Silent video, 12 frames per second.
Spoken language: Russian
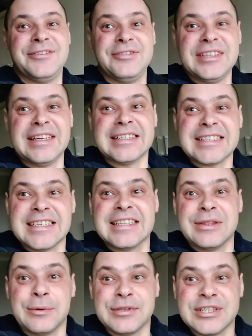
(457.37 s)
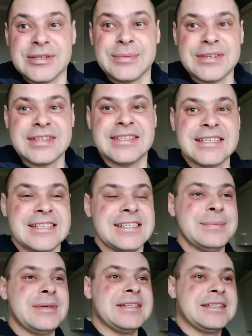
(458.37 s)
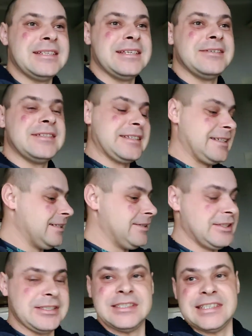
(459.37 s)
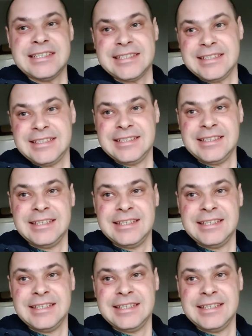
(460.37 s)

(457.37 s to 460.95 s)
в 12 ночи, можете себе представить, короче, жесть.